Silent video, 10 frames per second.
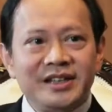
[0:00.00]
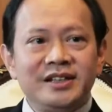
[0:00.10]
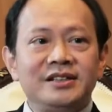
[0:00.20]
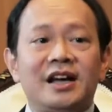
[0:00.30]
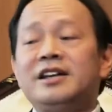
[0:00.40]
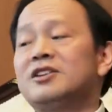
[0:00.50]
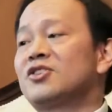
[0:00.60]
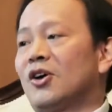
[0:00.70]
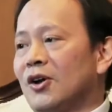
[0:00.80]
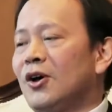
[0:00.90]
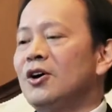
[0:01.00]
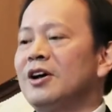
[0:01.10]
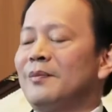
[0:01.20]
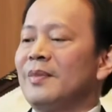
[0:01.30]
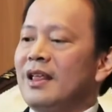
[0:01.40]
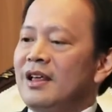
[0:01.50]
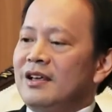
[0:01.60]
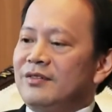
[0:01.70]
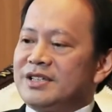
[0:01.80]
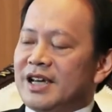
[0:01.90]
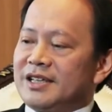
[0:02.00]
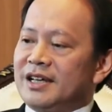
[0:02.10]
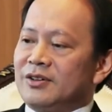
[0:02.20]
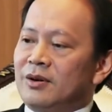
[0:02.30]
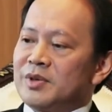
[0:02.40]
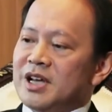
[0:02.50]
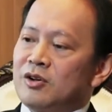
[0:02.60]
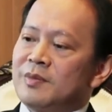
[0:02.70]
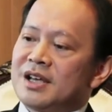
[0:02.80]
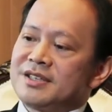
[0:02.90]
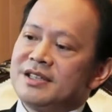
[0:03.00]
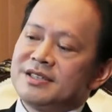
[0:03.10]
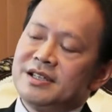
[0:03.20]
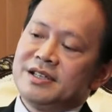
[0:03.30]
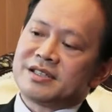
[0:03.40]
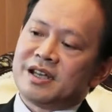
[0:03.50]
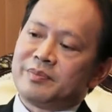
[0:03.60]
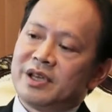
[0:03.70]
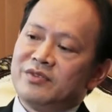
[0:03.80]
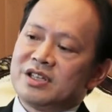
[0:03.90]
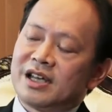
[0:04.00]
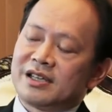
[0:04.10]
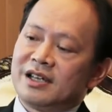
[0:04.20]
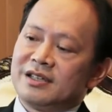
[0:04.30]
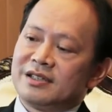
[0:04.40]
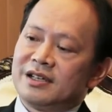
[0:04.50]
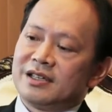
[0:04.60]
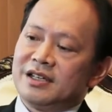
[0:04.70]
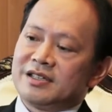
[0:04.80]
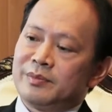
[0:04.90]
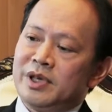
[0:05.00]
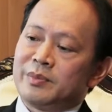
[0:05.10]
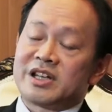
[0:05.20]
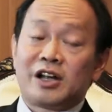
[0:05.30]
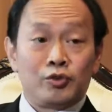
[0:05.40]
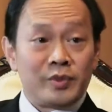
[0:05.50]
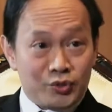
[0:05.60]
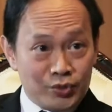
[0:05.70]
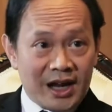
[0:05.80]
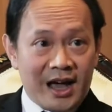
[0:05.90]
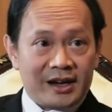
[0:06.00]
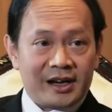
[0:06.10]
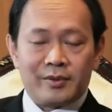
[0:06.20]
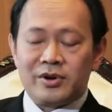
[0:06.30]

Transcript: มากยิ่งขึ้น อันนี้ก็สอดคล้องกับวิสัยทัศน์ของประชาคมอาเซียน ซึ่งจะเป็นวิสัยทัศน์ที่จะมีประชาชนเป็นศูนย์กลาง